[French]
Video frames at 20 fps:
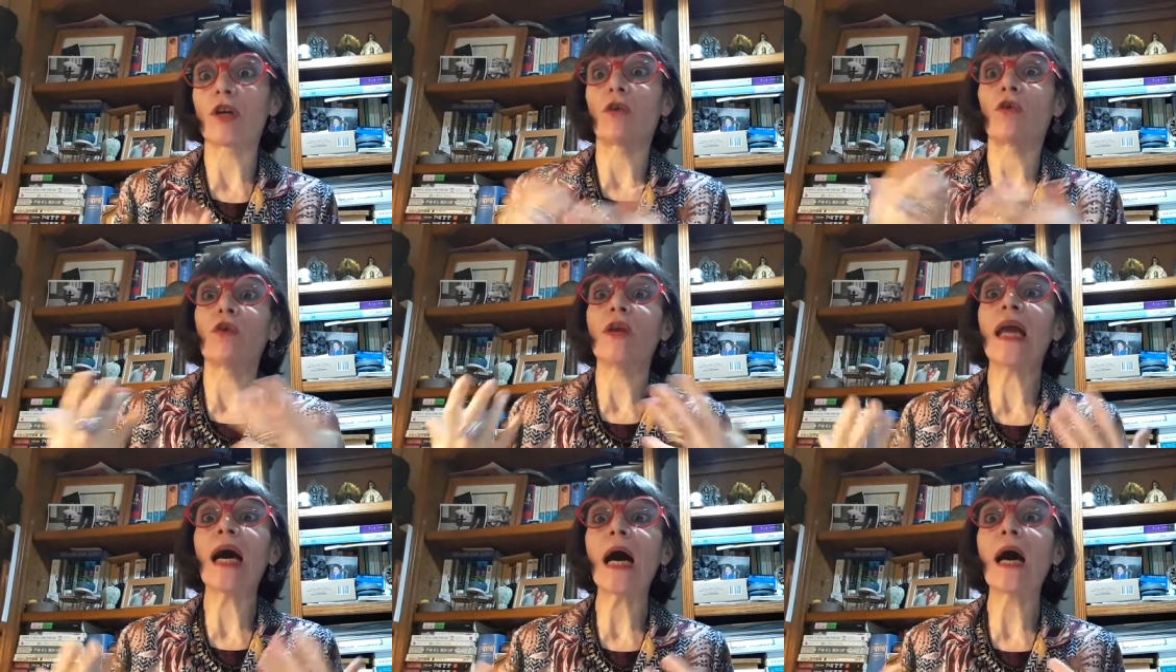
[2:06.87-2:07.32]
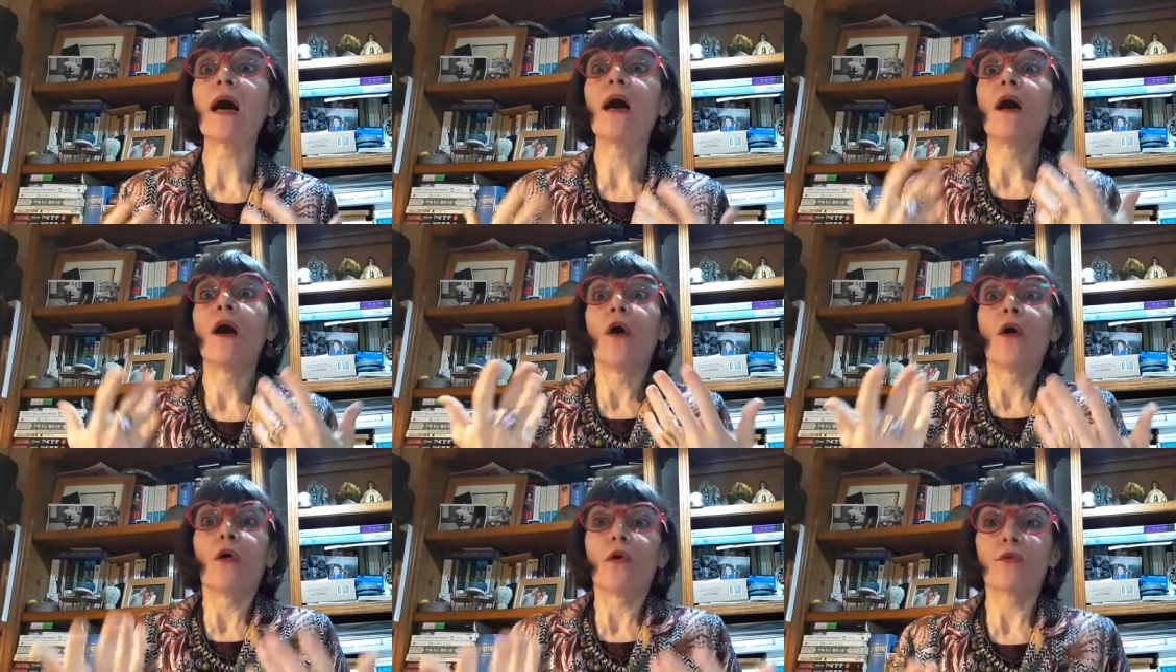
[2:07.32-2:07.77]
Alors là,
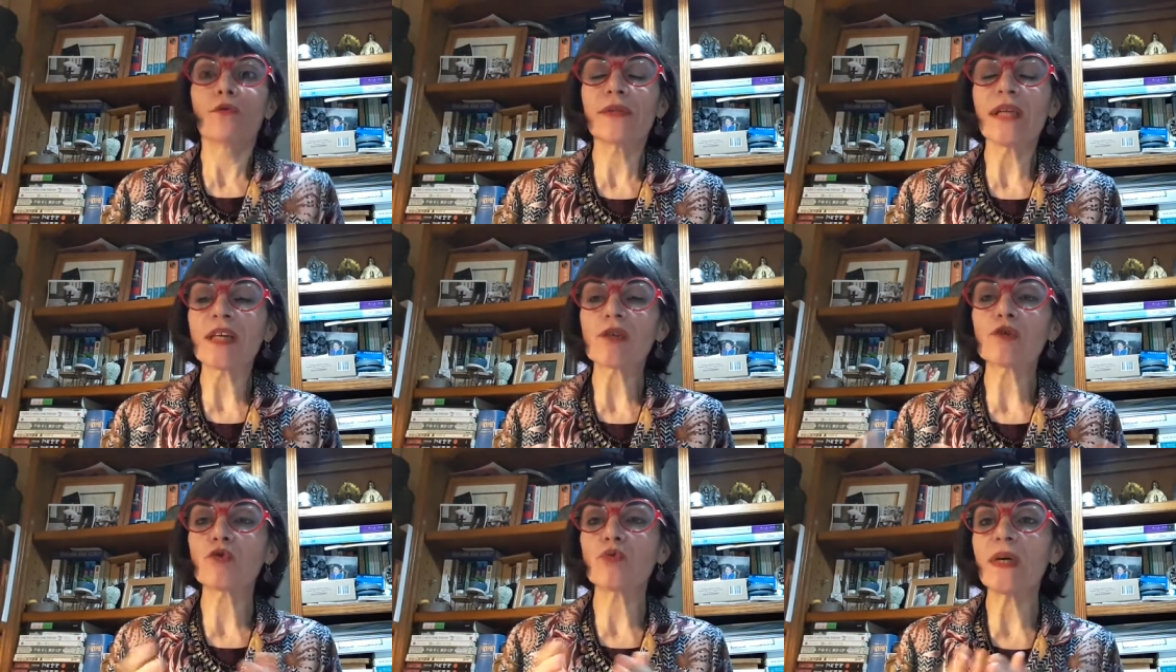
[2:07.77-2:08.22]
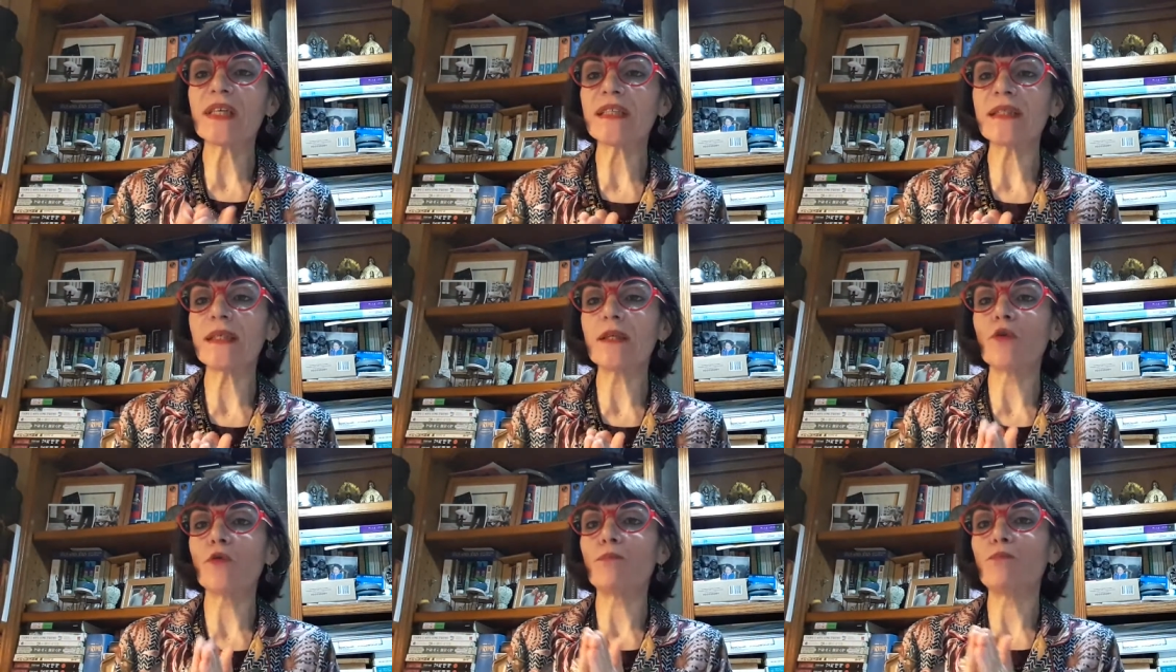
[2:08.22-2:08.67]
on a
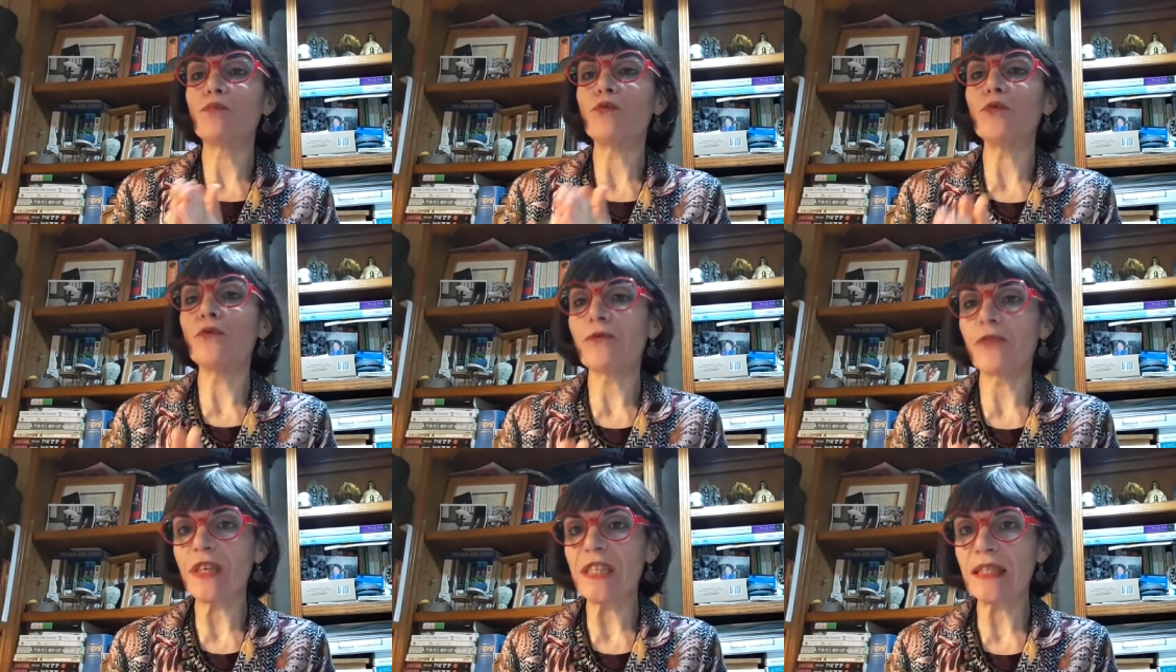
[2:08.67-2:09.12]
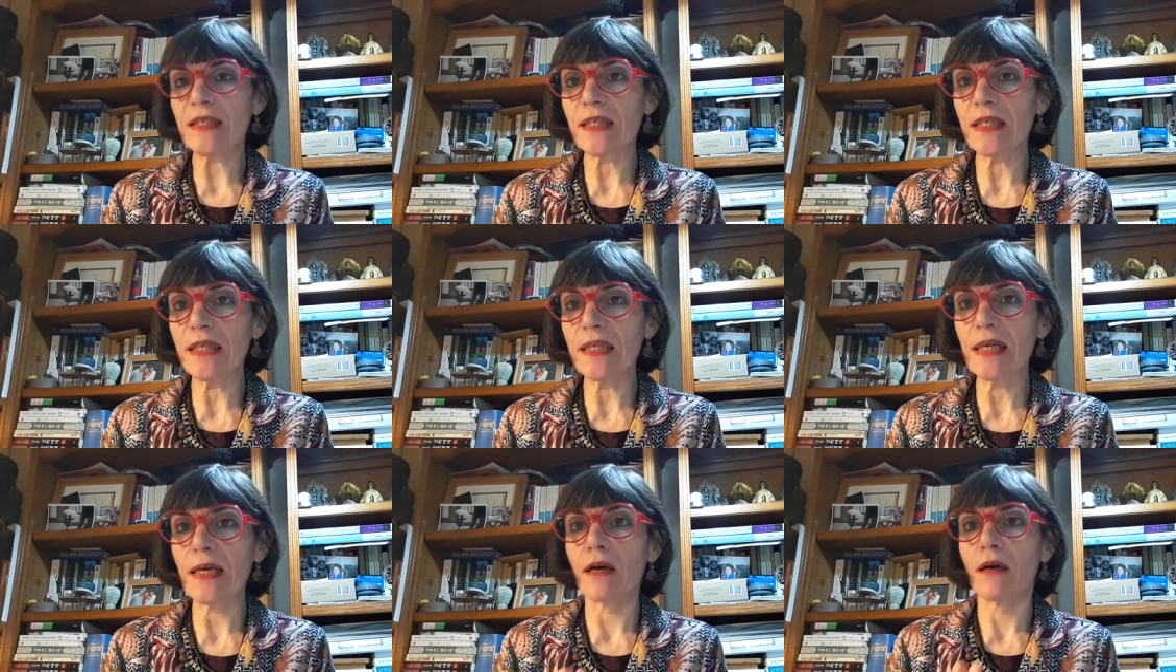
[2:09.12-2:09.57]
choisi le plus
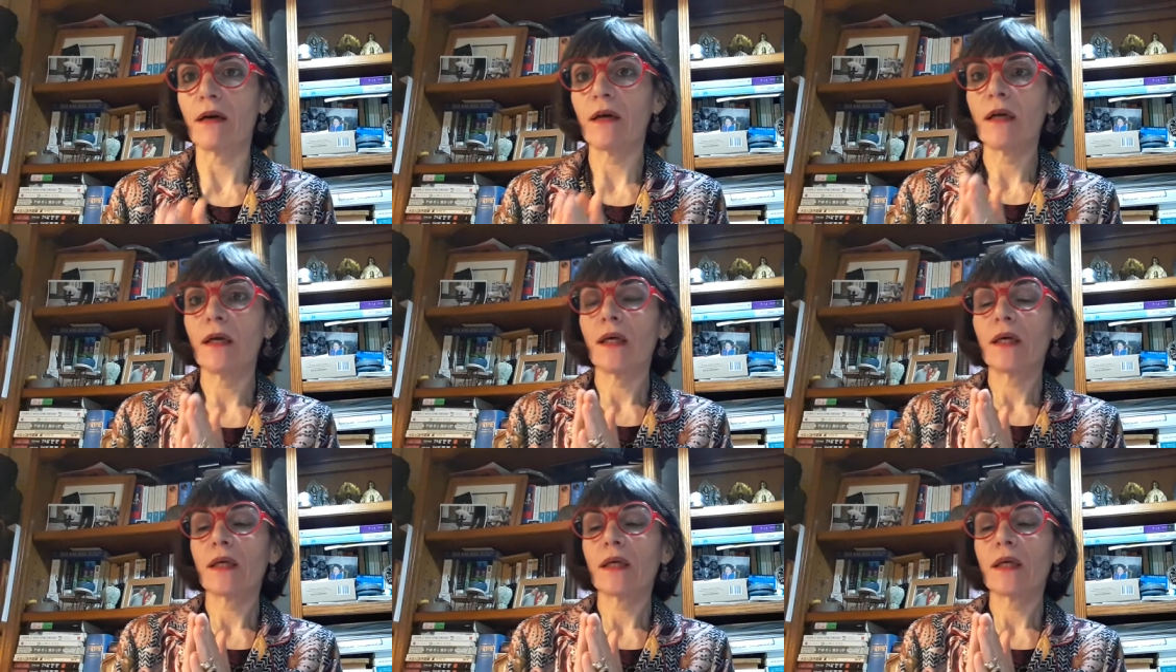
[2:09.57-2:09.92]
facile